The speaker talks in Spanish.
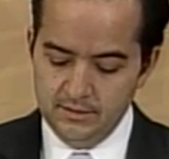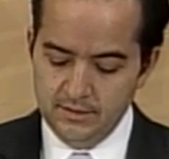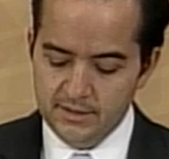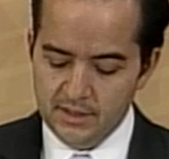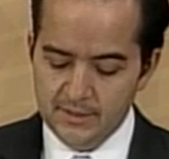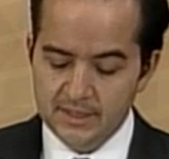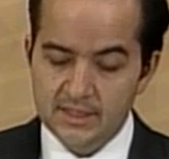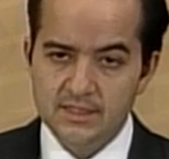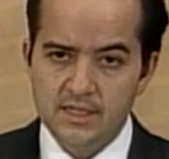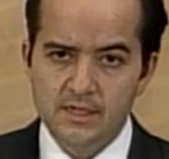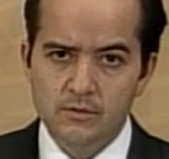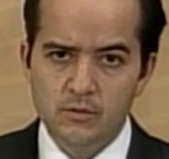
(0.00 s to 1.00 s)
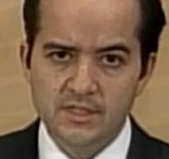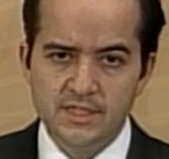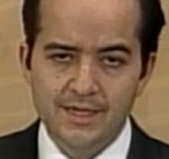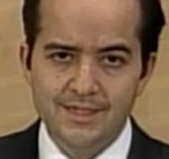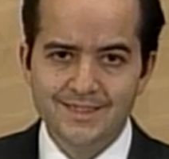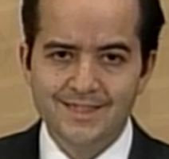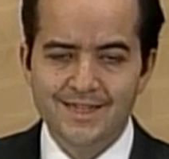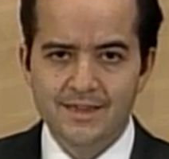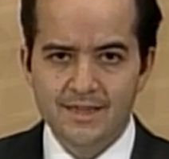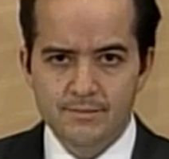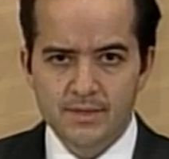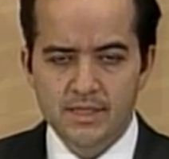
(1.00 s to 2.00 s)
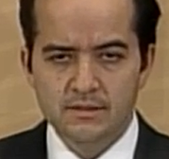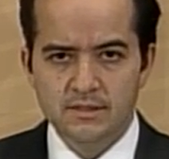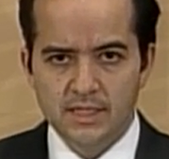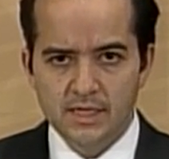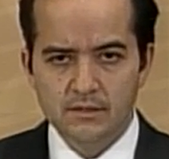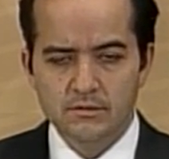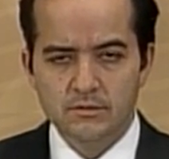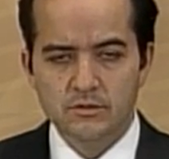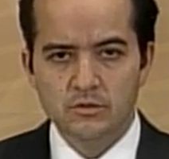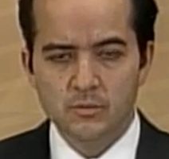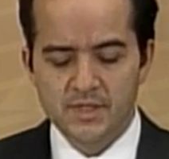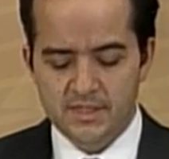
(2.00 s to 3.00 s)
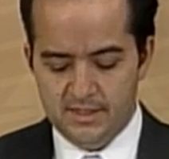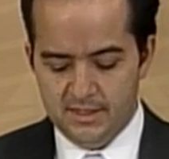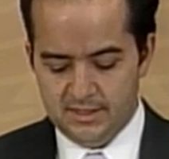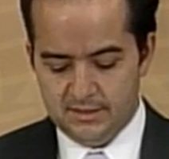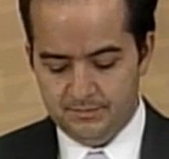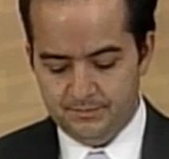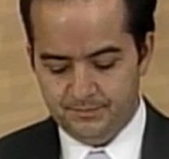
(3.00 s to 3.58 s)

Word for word: entre bandas delincuenciales que deben ser sometidas.